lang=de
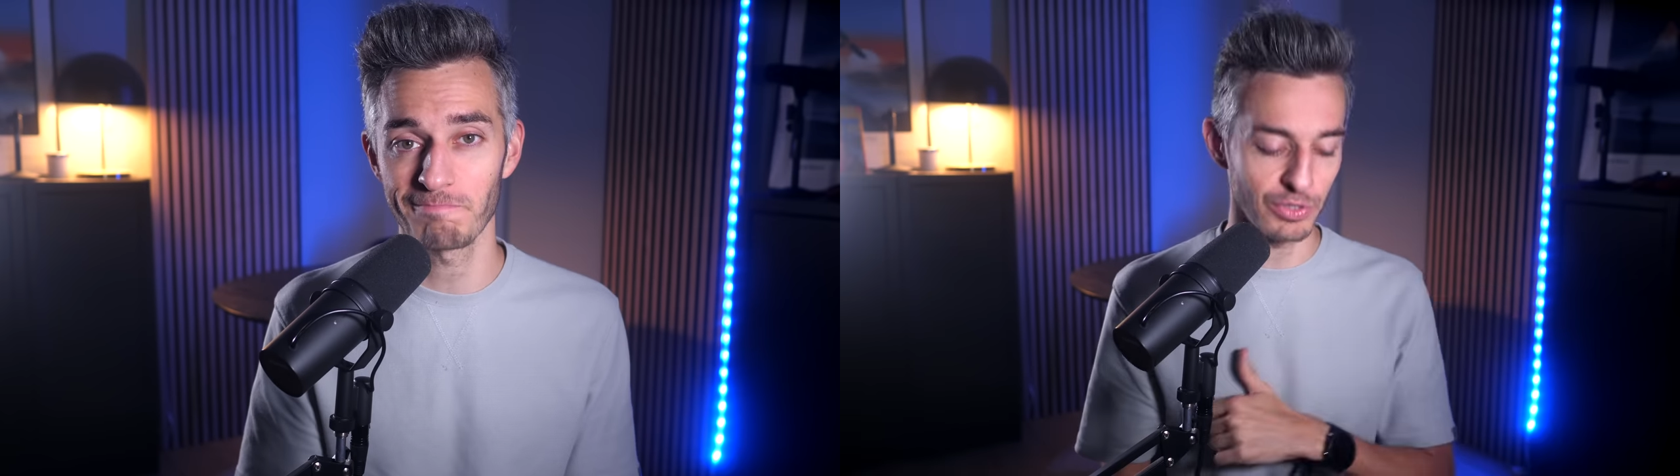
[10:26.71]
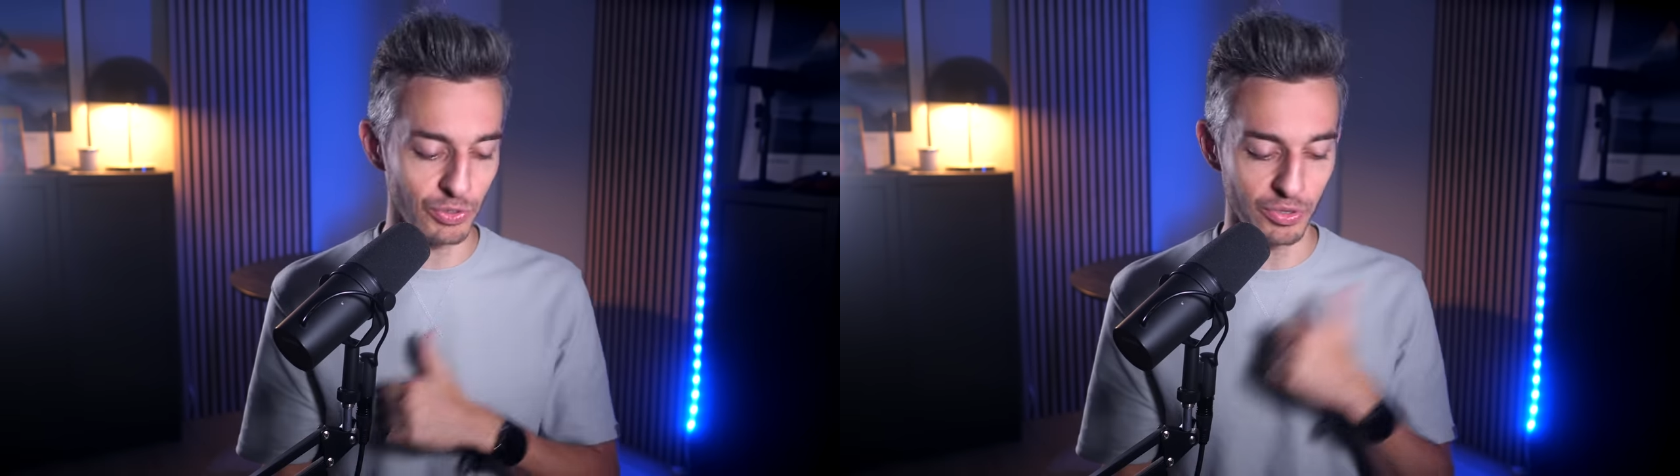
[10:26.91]

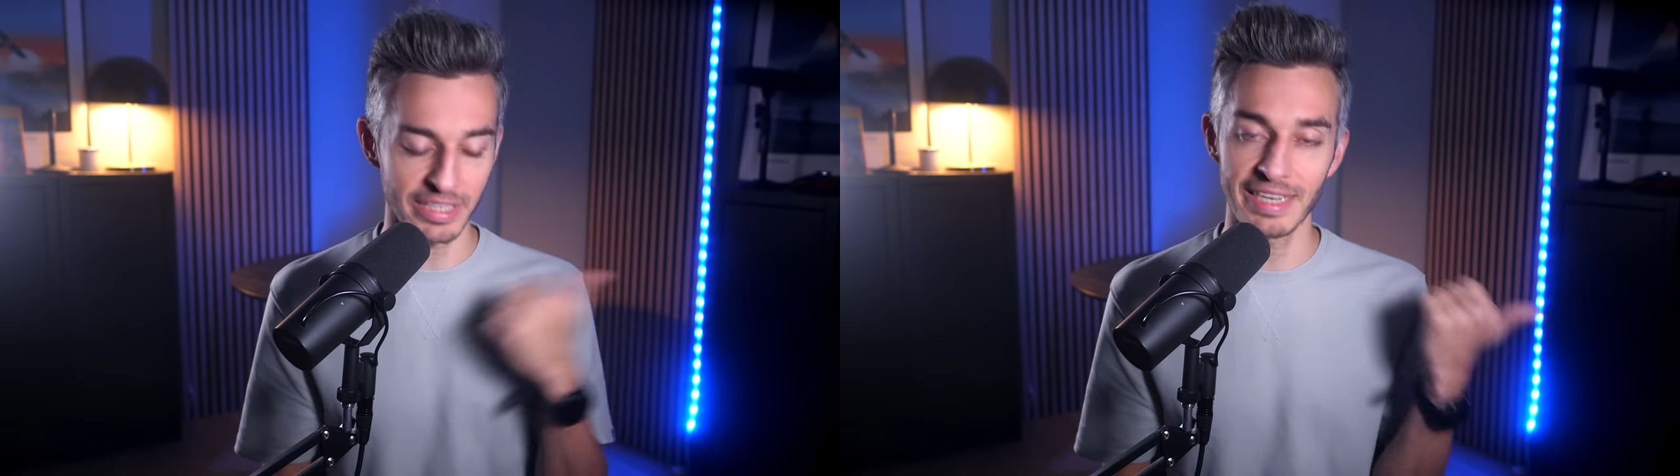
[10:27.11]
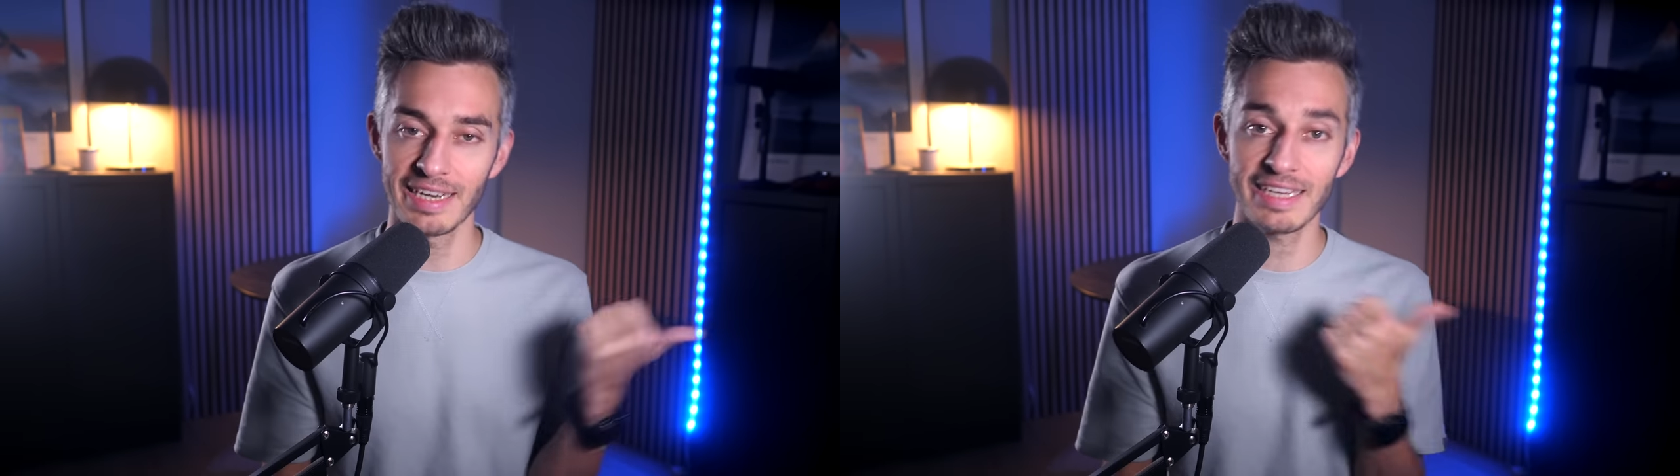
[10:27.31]
So, und
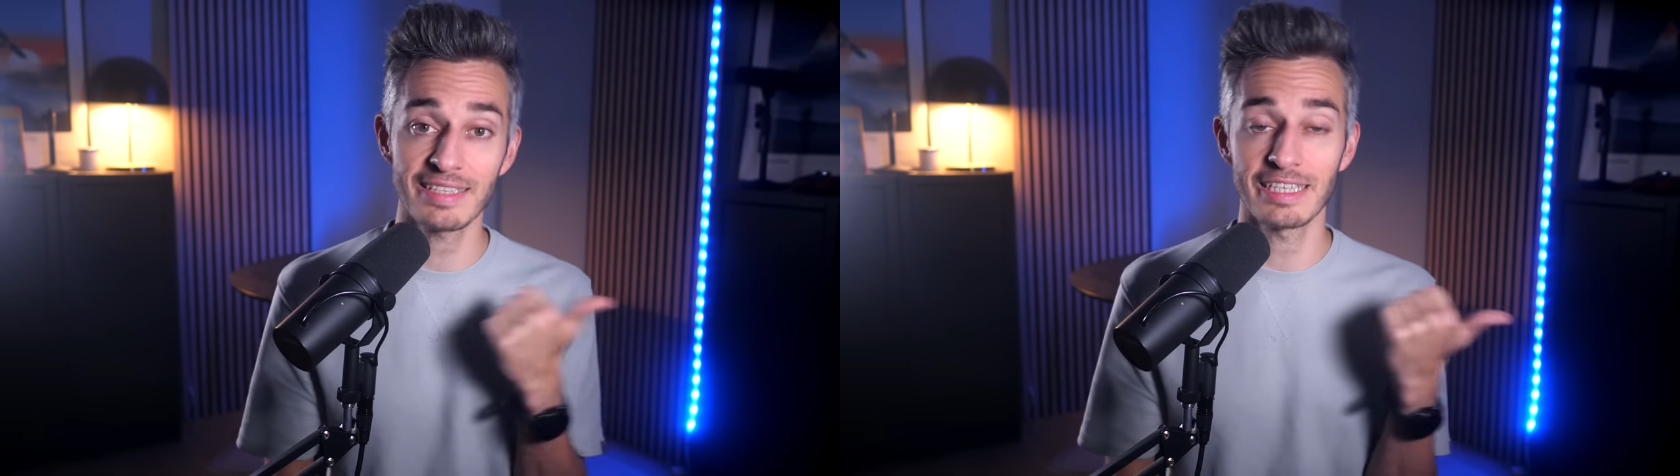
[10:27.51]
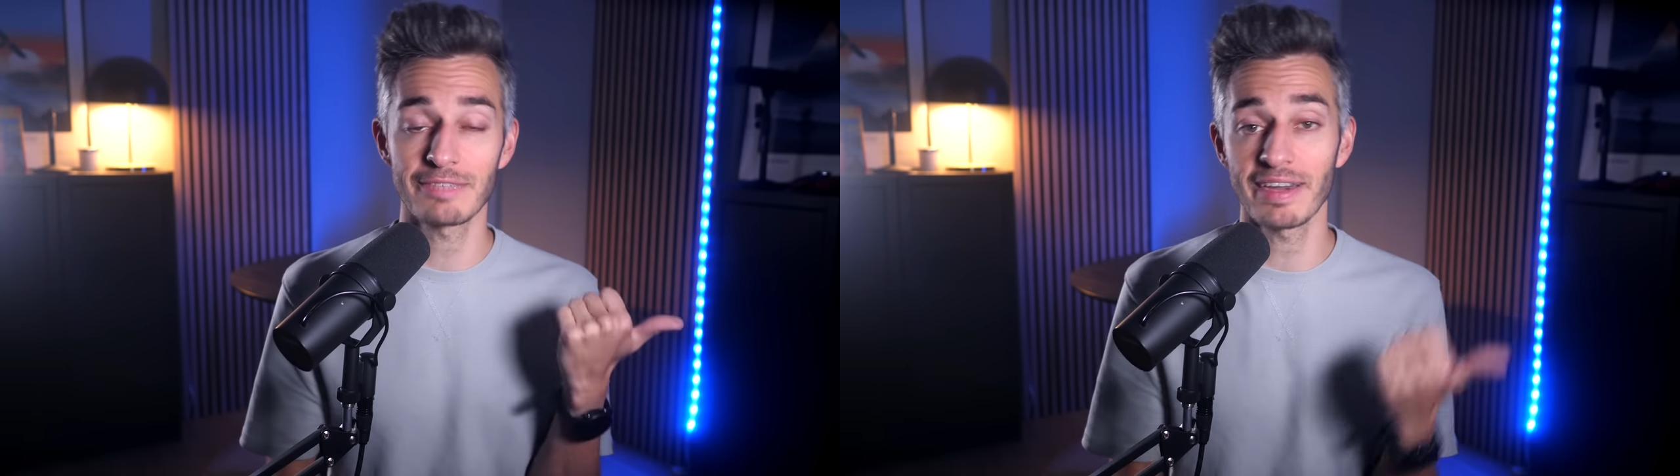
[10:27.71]
hier
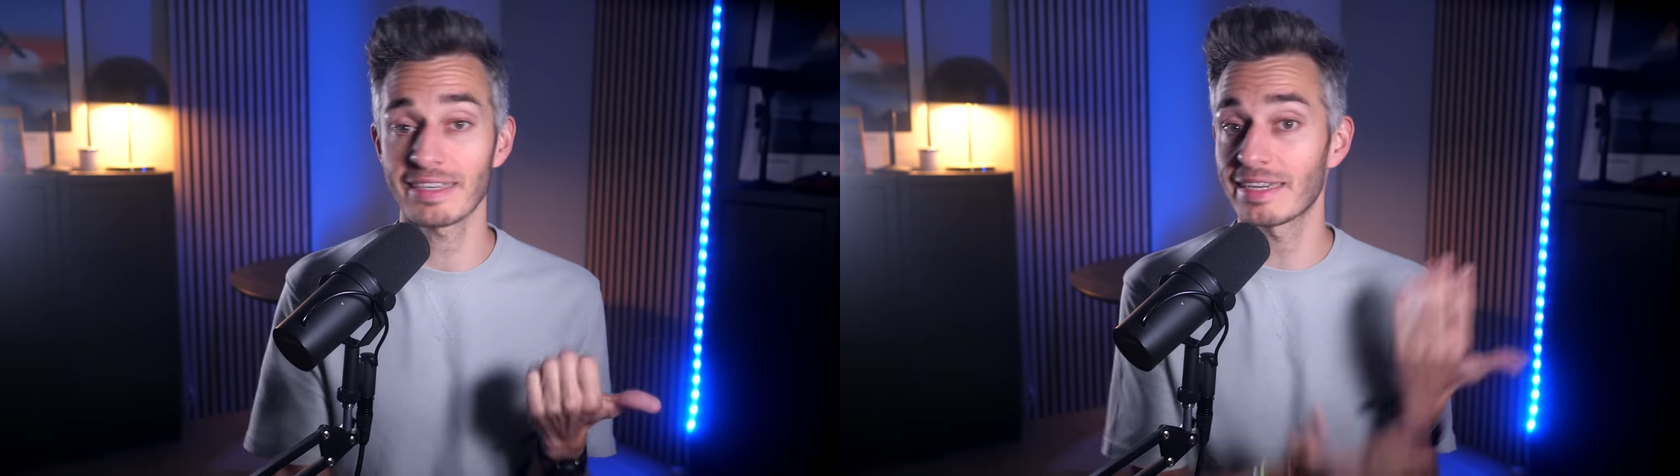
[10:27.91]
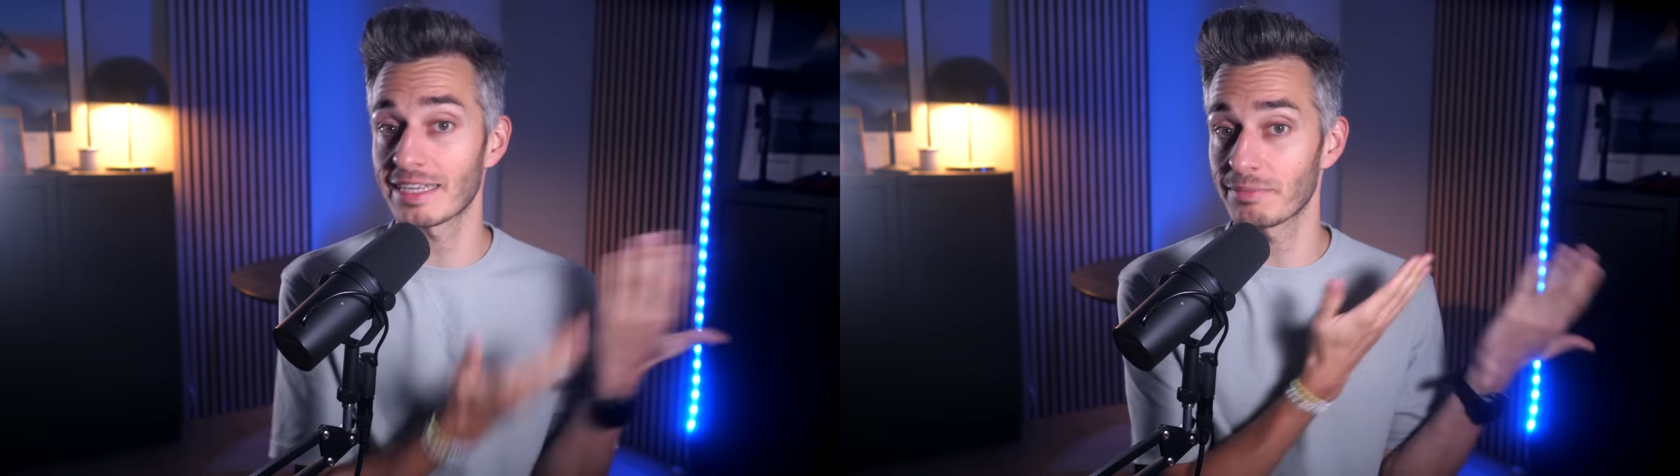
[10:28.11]
links geht's
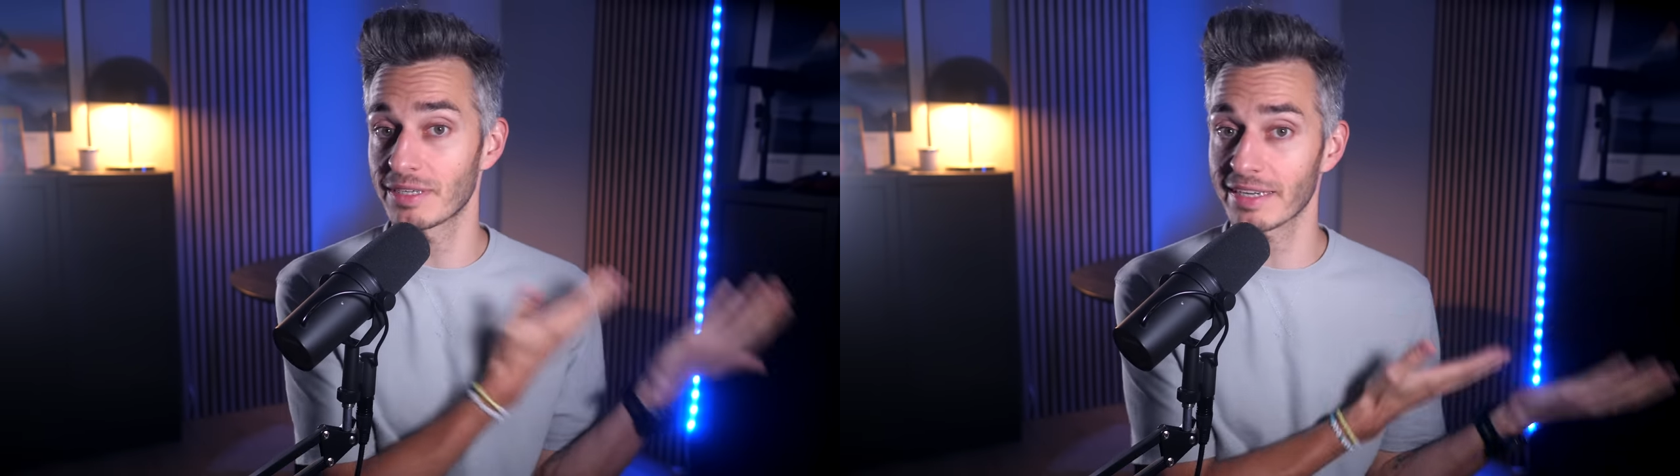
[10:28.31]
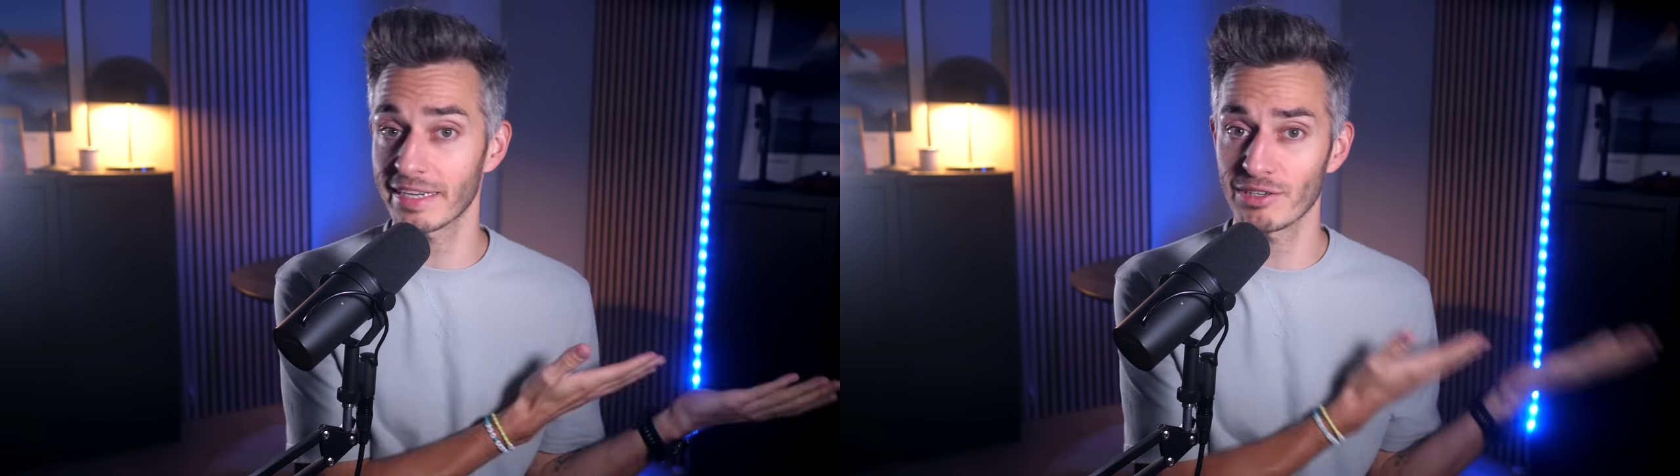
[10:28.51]
weiter jetzt
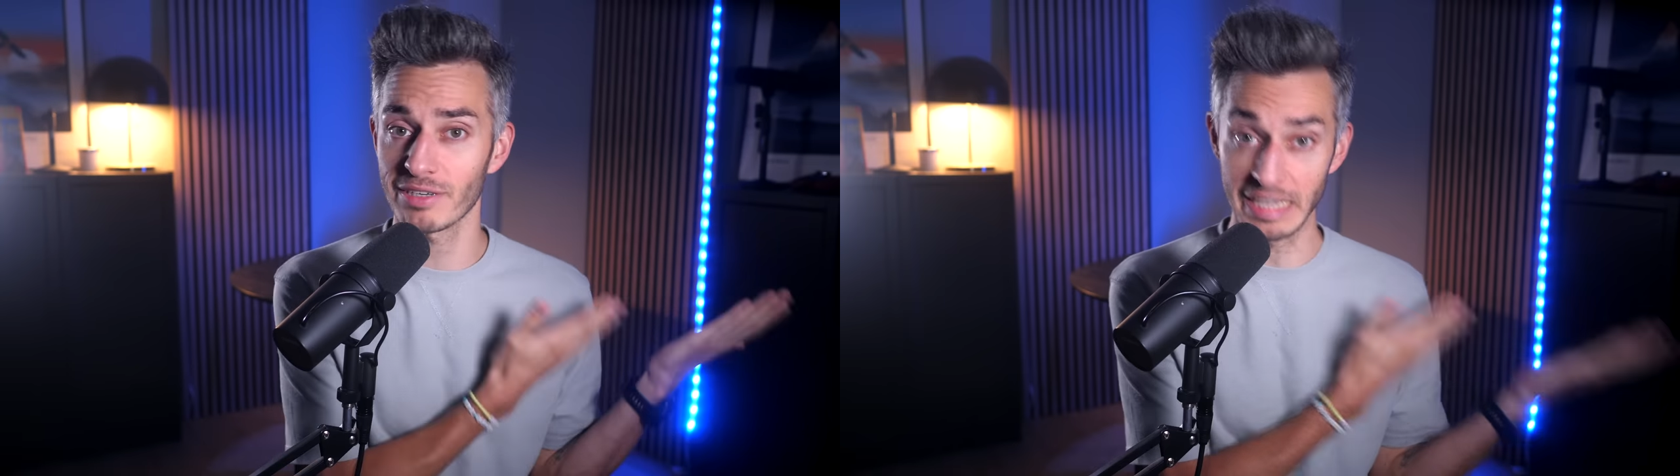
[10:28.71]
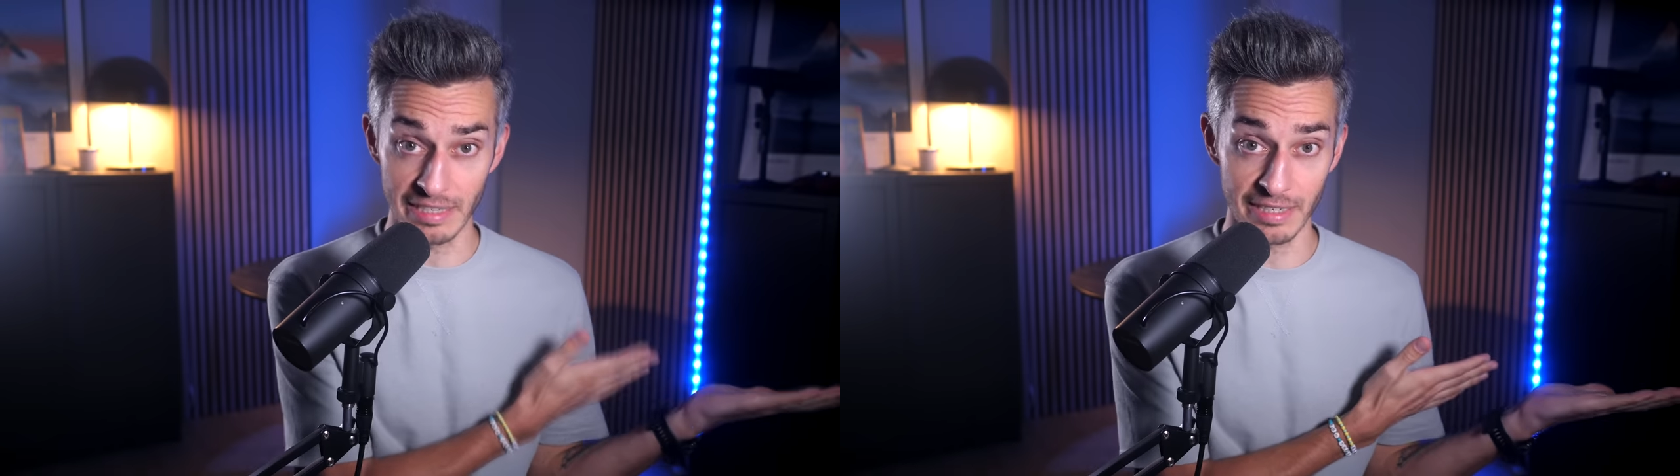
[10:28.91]
mit Gregor
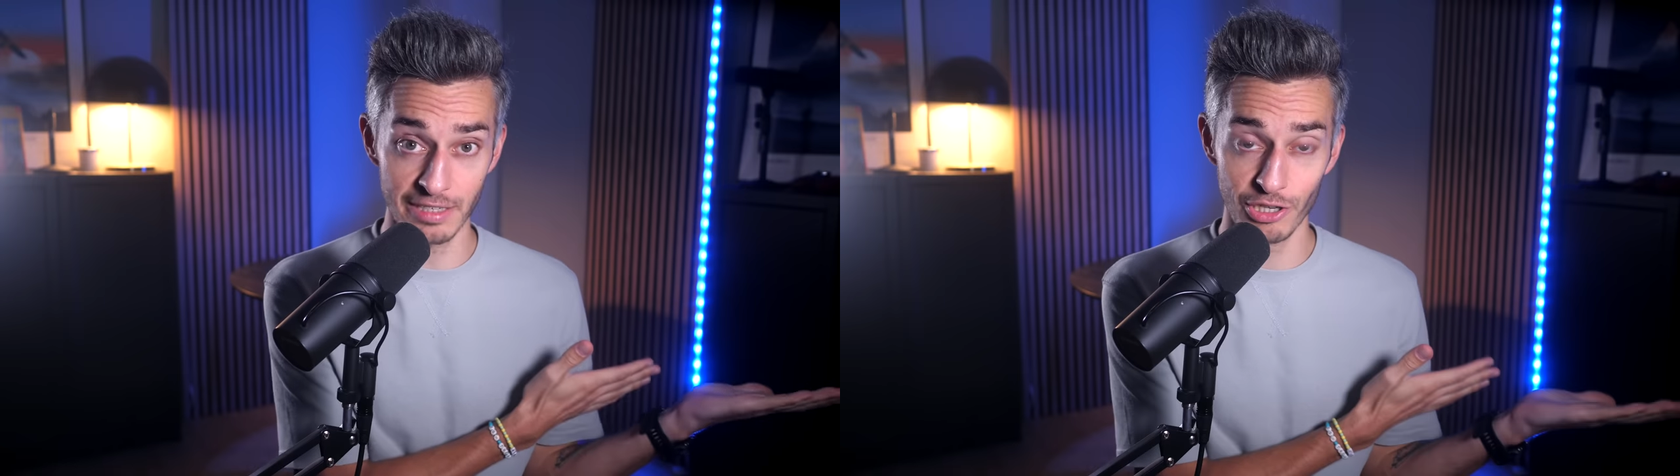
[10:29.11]
Gysi.